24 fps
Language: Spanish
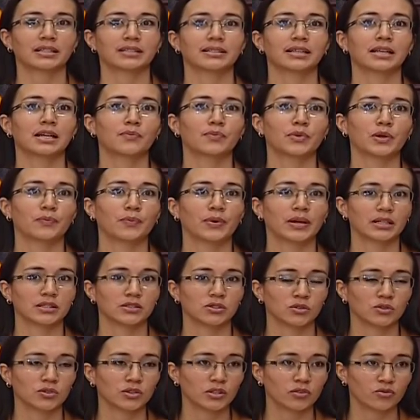que es de la
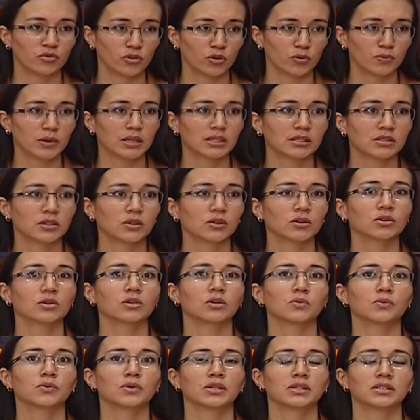preparación de información,
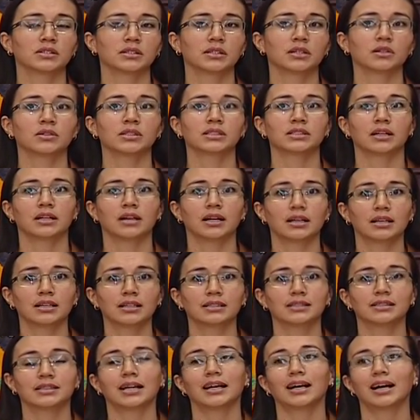como les digo, estará
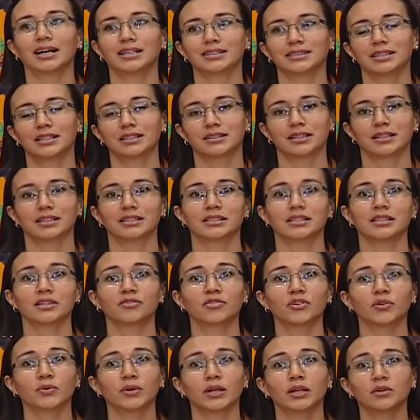lista hasta el 13 de
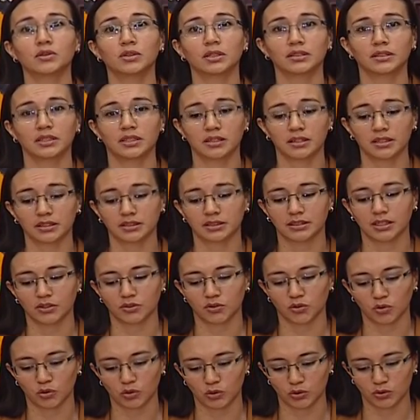febrero, que tienen que
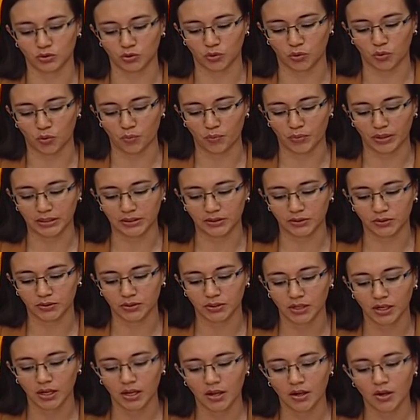estar todos los
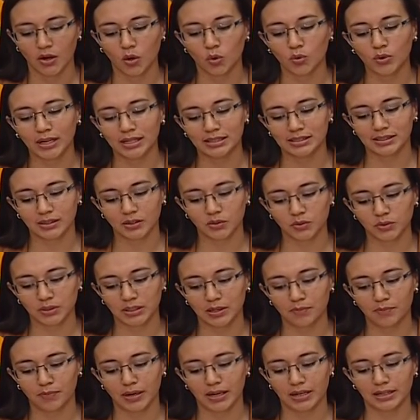documentos. Una
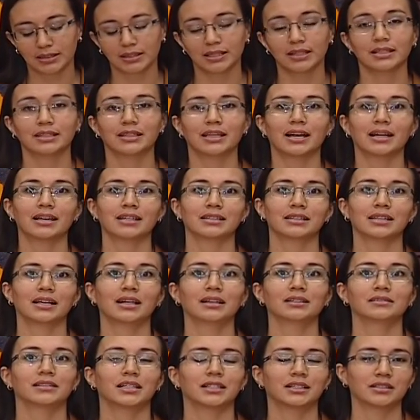segunda parte ya es
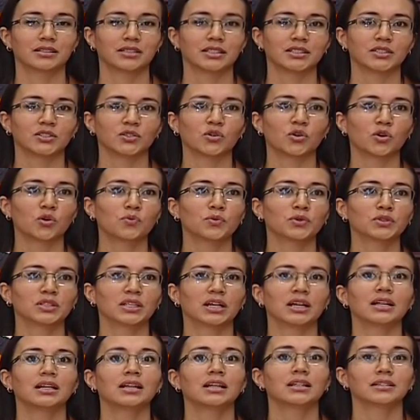la transición como
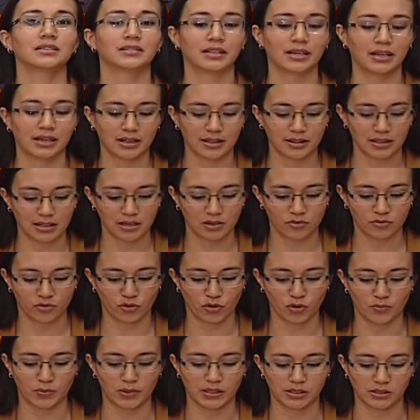tal y la entrega de la
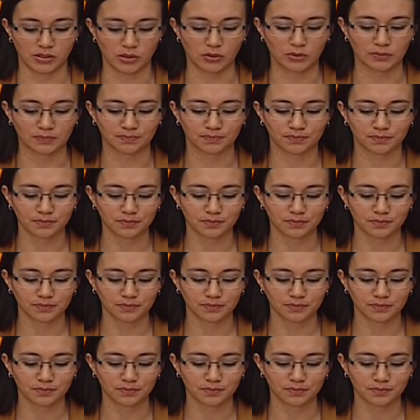información.